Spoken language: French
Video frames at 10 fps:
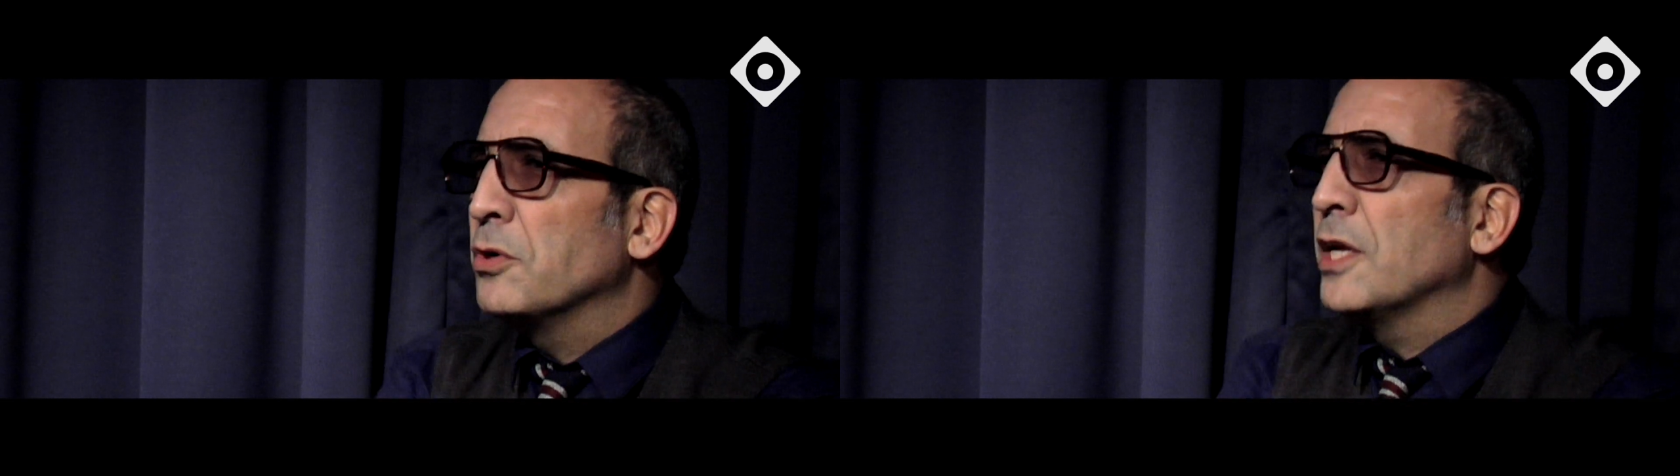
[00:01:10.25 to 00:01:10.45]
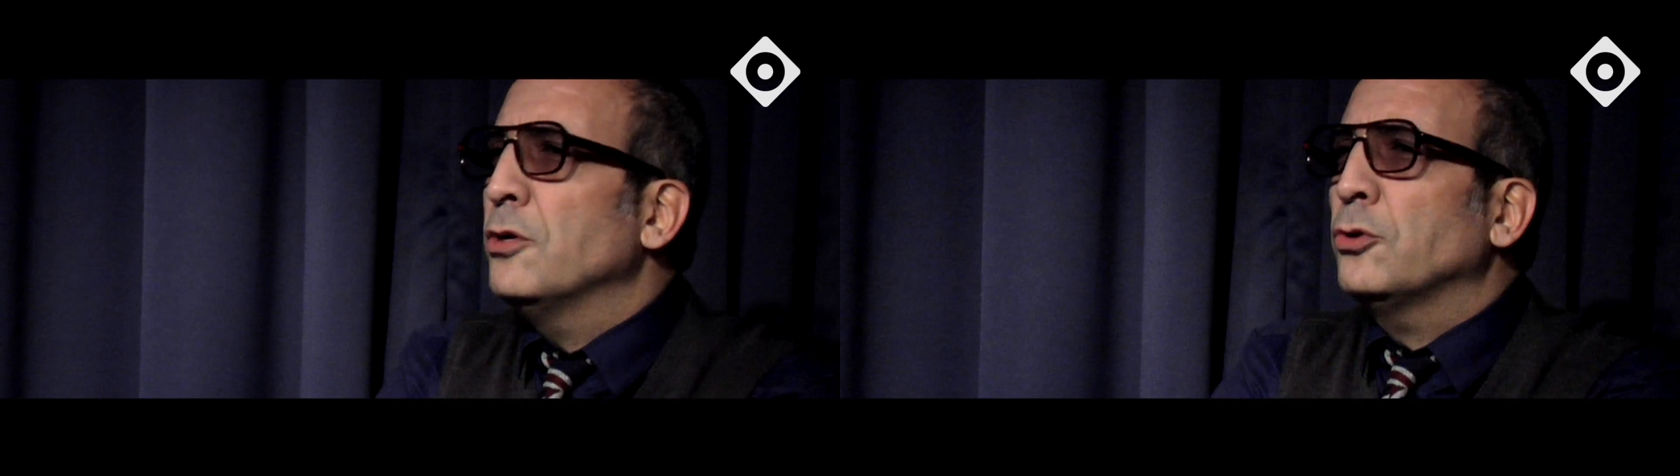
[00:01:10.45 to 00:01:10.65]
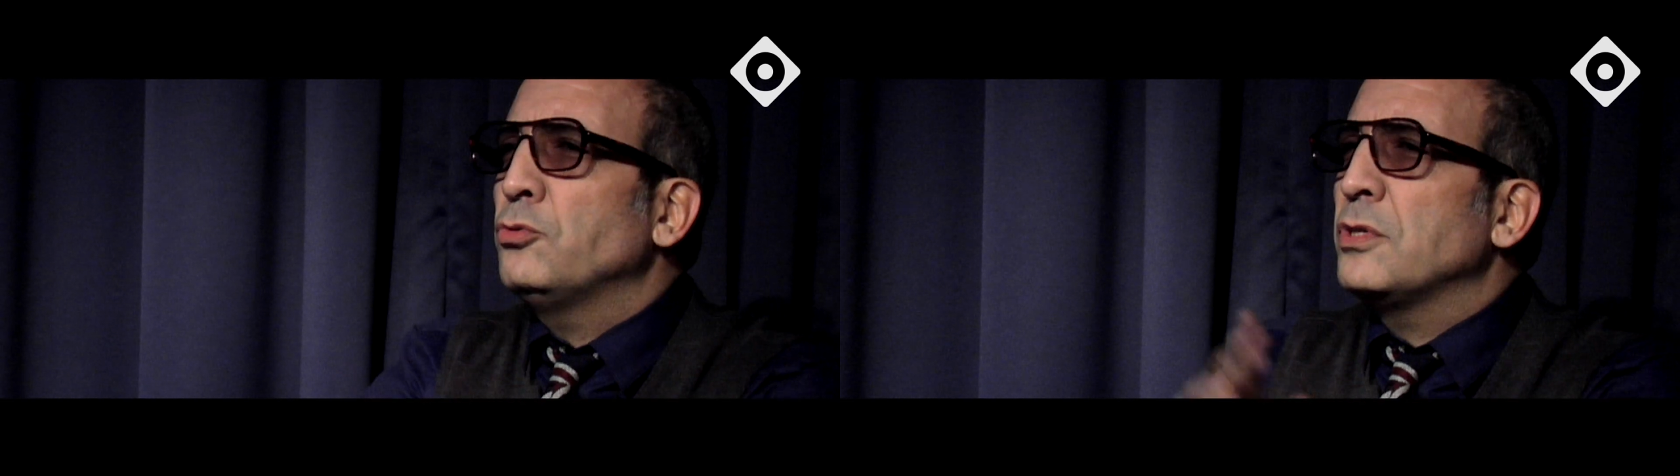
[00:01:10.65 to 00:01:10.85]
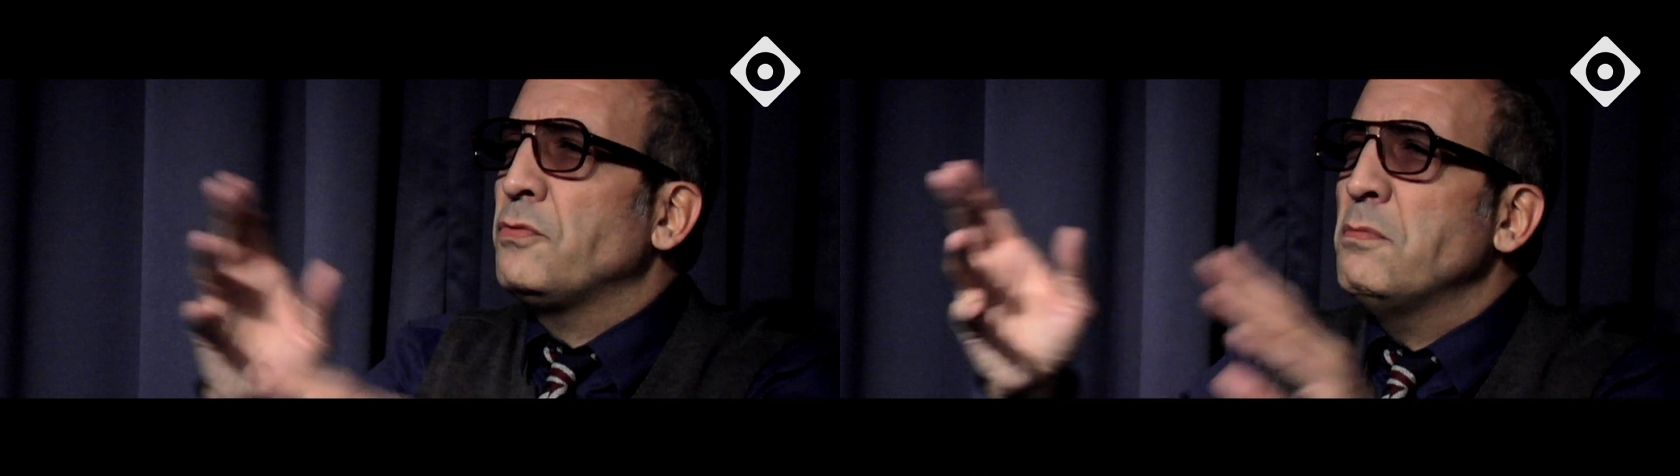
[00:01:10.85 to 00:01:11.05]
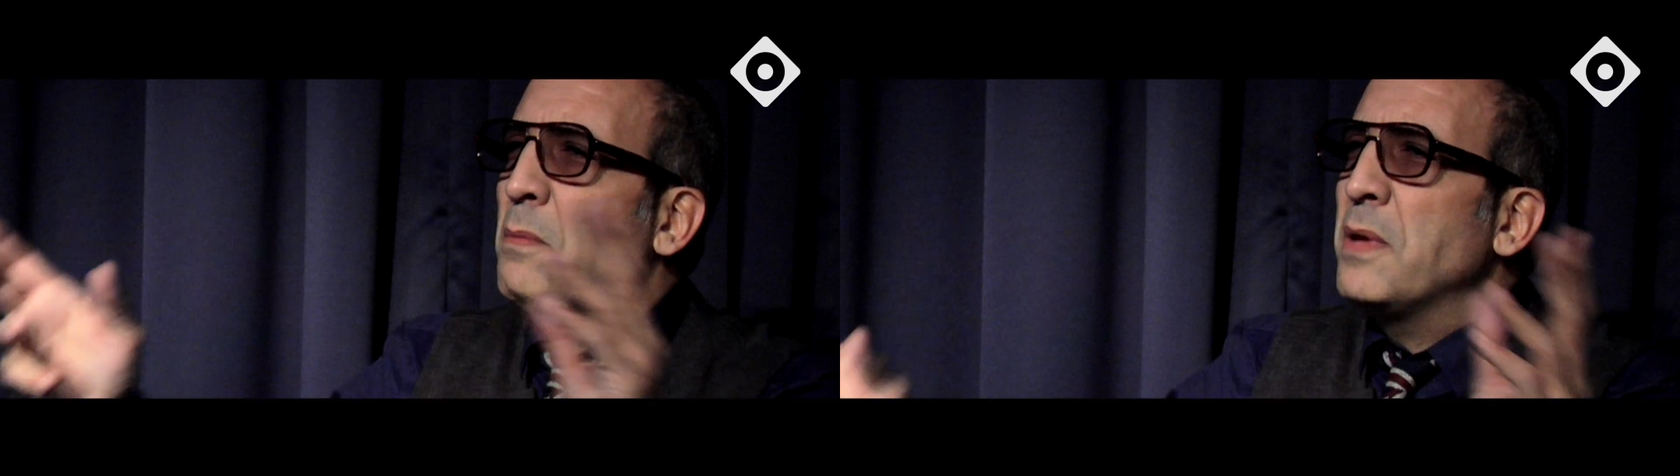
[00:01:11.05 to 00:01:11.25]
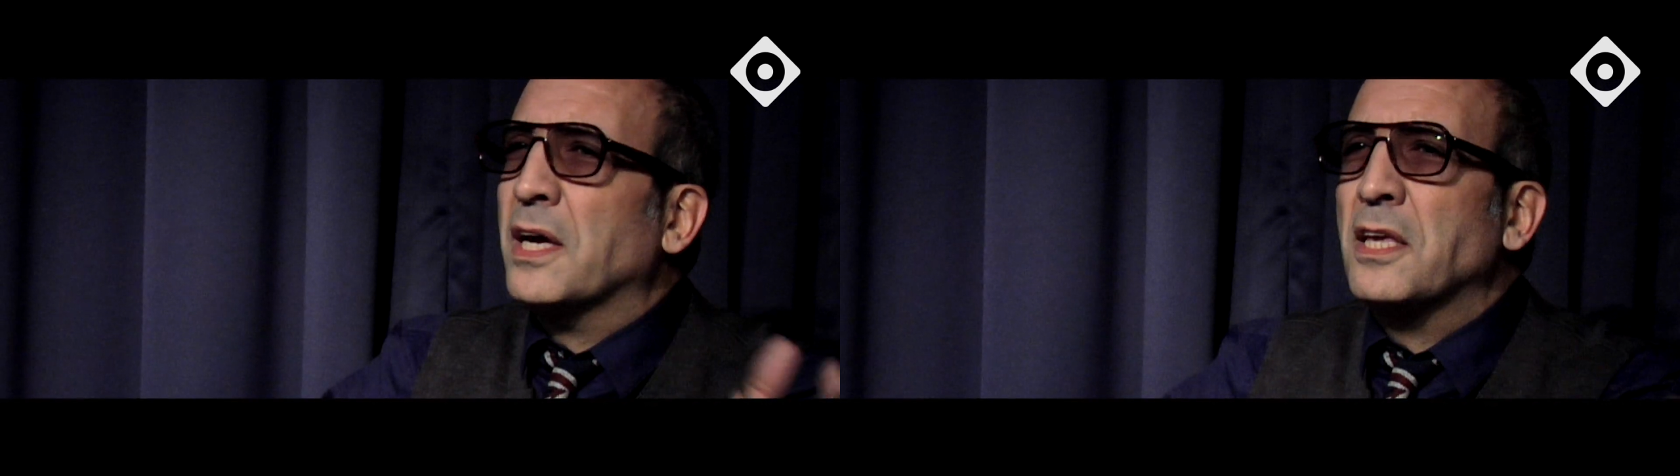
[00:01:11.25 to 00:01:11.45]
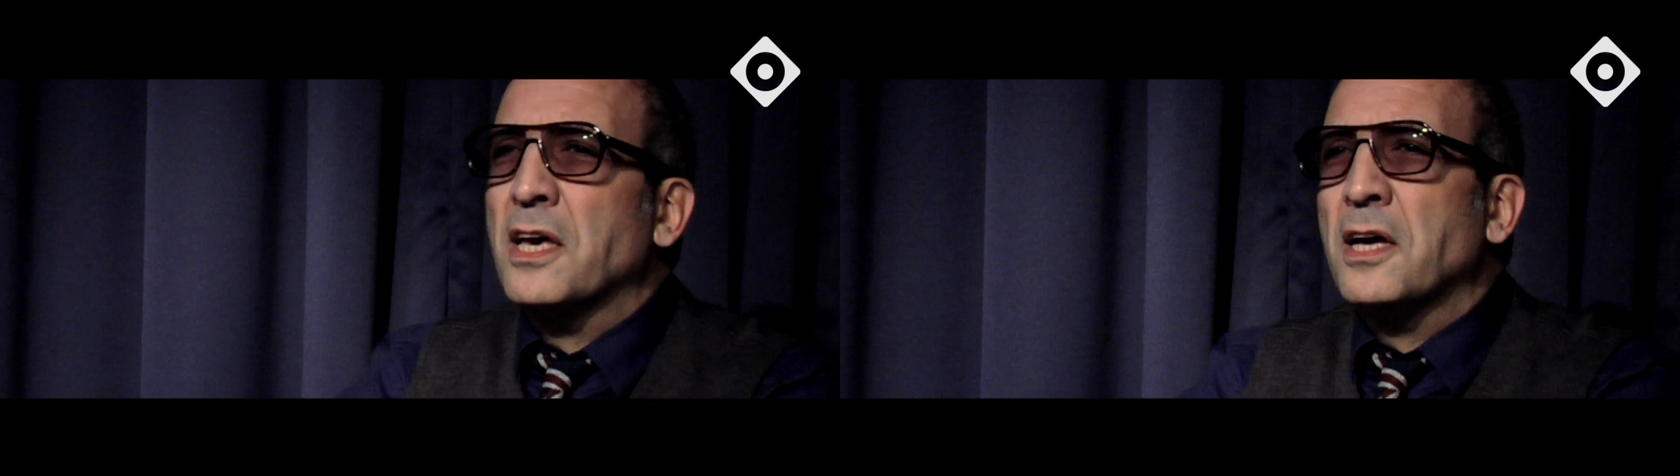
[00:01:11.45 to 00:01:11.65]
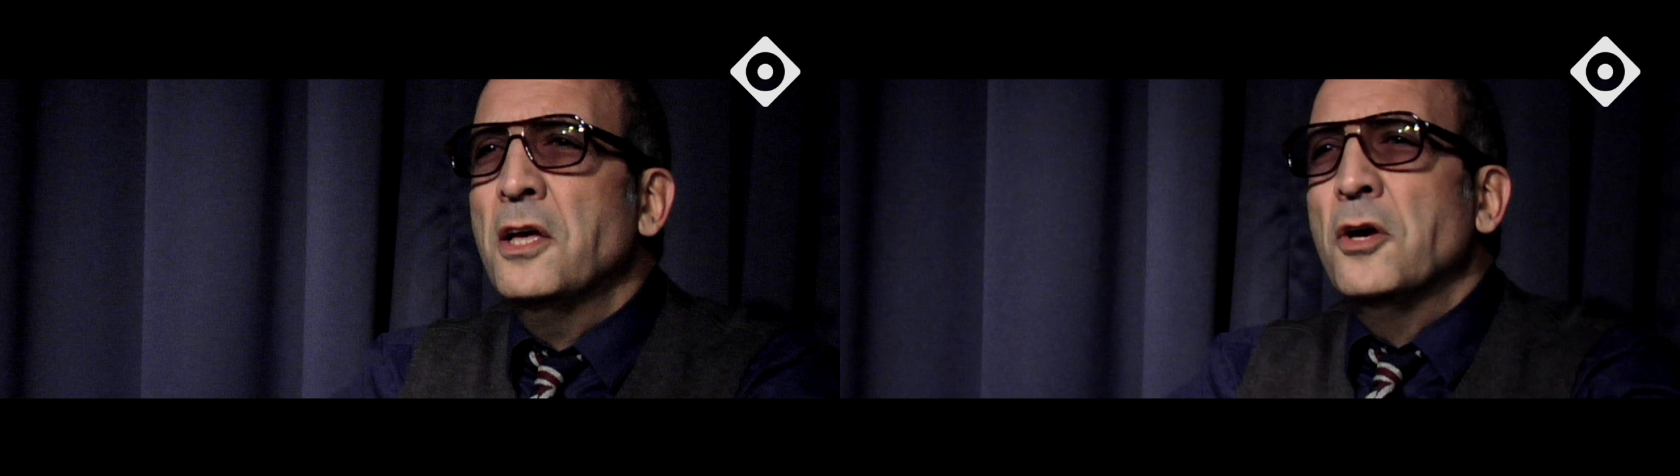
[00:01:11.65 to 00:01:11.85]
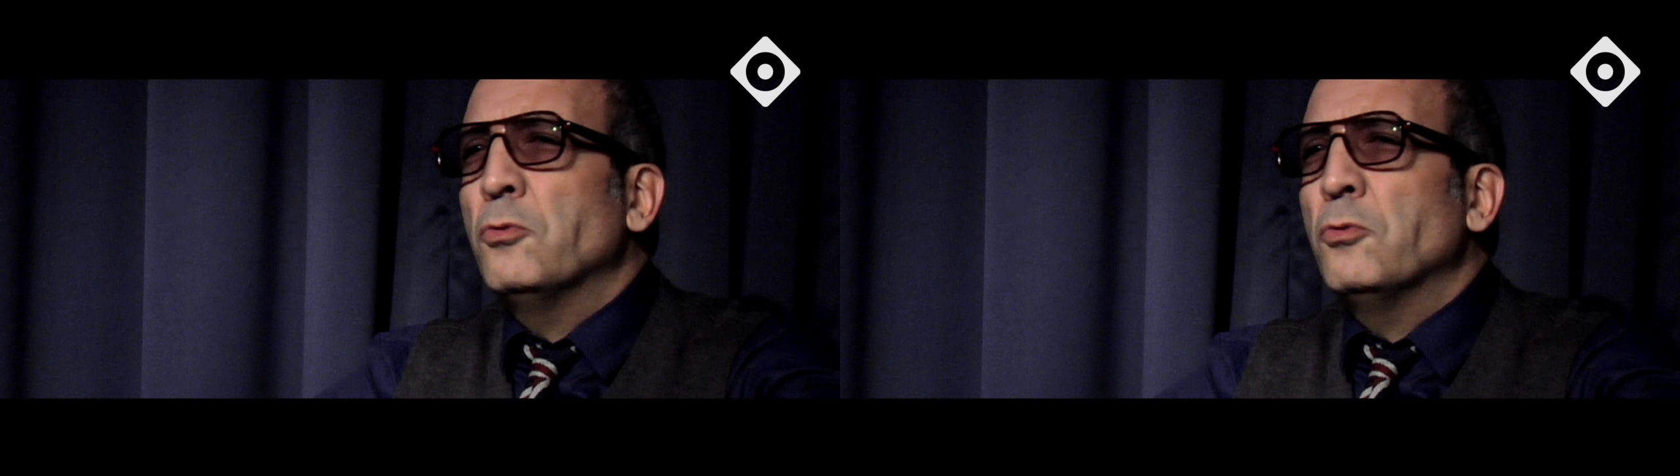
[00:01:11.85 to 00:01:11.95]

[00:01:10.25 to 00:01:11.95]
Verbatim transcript: il adore tous ces films américains